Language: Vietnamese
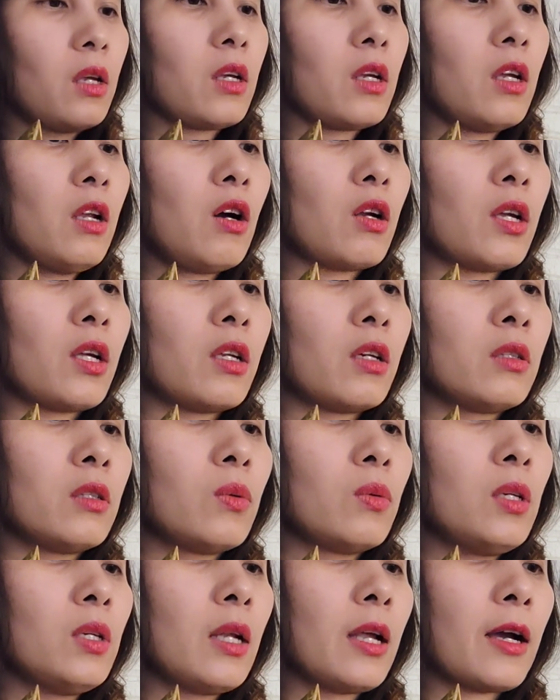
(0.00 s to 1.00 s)
cái lọ này nó
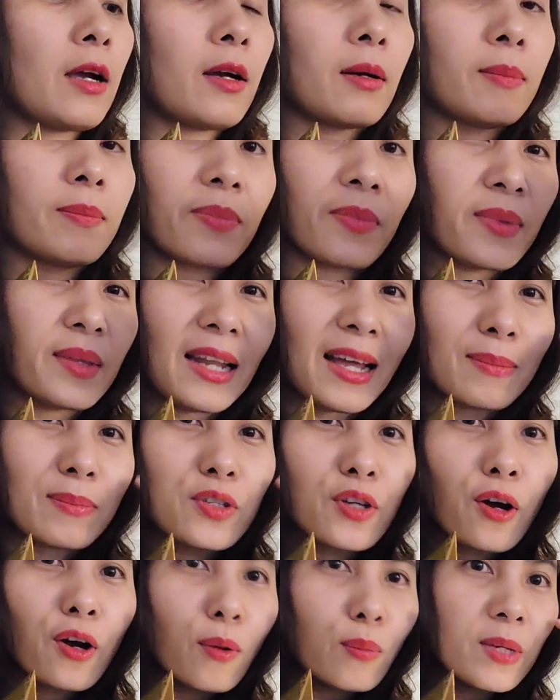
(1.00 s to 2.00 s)
giống như là làm
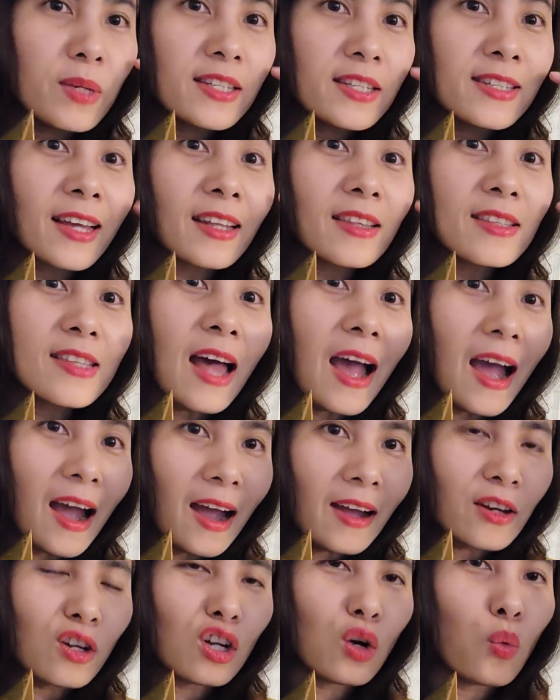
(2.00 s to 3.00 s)
cho không bị nhăn
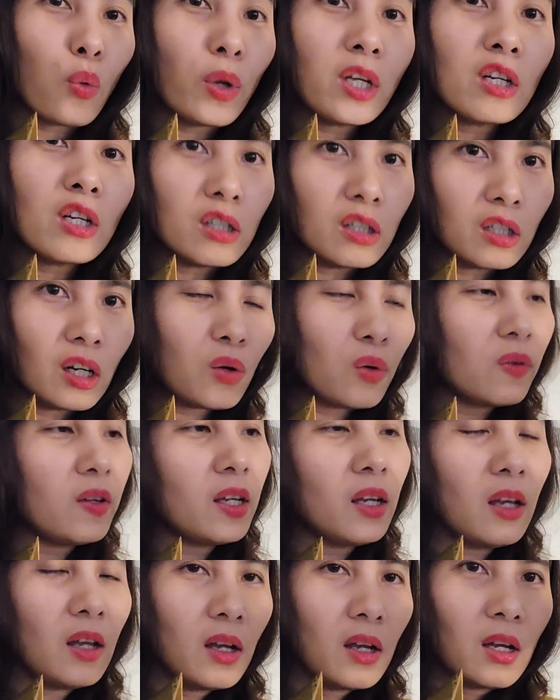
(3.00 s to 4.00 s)
da nó là winkle á quý
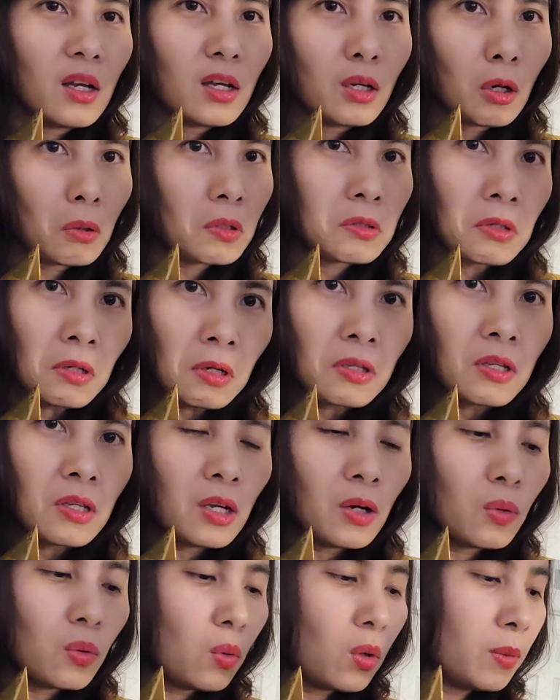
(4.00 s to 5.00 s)
vị lọ này rất là
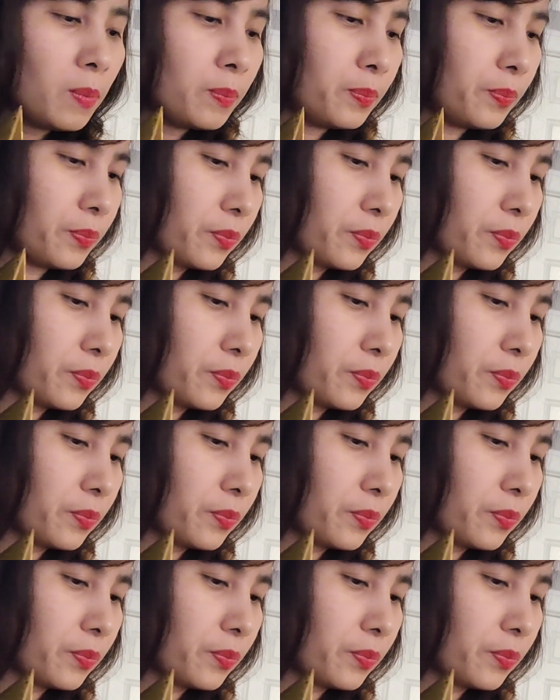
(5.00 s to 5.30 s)
nhiều luôn